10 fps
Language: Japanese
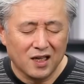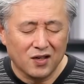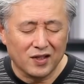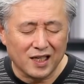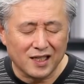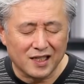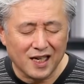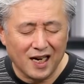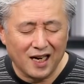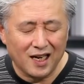私たち
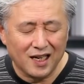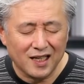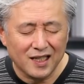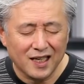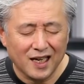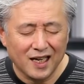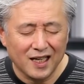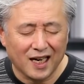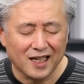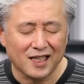が
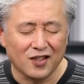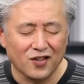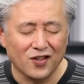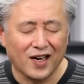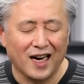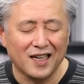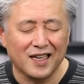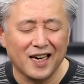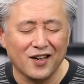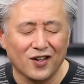あなたとの関
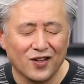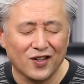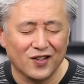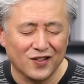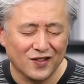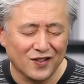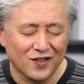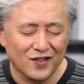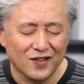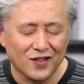係を
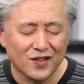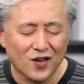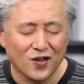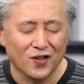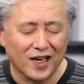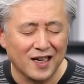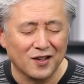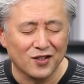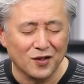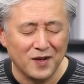心から
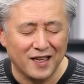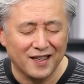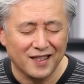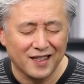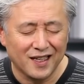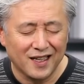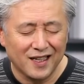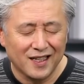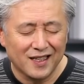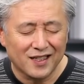望み
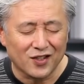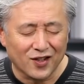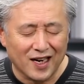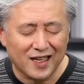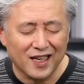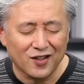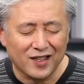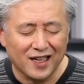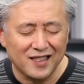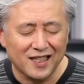その関係を
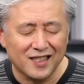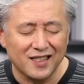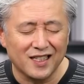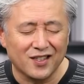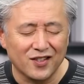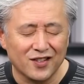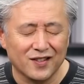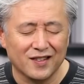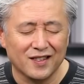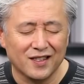大切にする
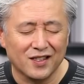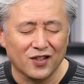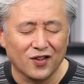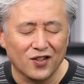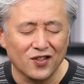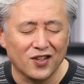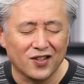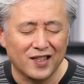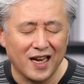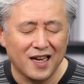そのことによっ
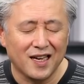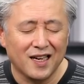て